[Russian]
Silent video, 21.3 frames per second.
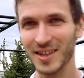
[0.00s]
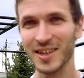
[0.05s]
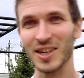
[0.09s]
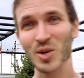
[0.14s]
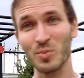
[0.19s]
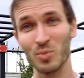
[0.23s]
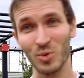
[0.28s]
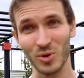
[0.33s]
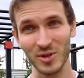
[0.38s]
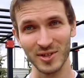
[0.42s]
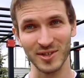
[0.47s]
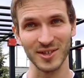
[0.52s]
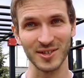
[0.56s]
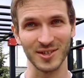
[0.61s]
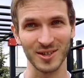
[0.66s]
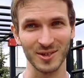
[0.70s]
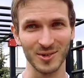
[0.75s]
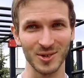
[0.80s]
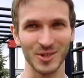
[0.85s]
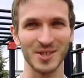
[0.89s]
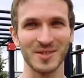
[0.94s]
и, пользуясь
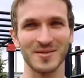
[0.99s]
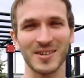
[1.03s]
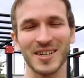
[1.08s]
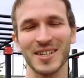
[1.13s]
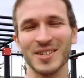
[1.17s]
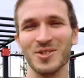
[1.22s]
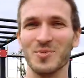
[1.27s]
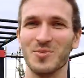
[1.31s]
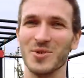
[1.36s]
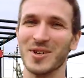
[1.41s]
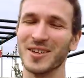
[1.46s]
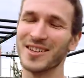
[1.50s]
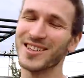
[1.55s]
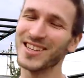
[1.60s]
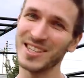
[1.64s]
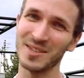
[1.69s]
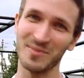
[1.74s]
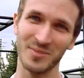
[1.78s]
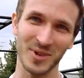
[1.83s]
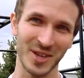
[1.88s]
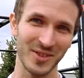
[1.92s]
случаем, хочу
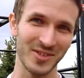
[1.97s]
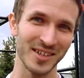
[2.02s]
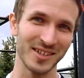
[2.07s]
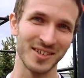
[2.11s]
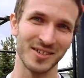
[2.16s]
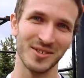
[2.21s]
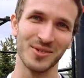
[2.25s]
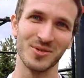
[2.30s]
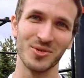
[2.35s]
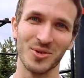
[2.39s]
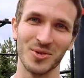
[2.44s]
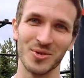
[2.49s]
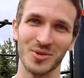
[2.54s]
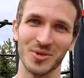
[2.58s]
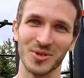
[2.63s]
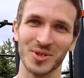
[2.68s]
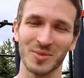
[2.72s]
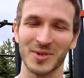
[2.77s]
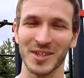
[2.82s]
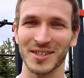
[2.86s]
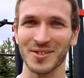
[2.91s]
передать привет Юрию
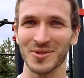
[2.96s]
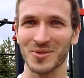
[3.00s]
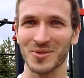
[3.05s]
Спасу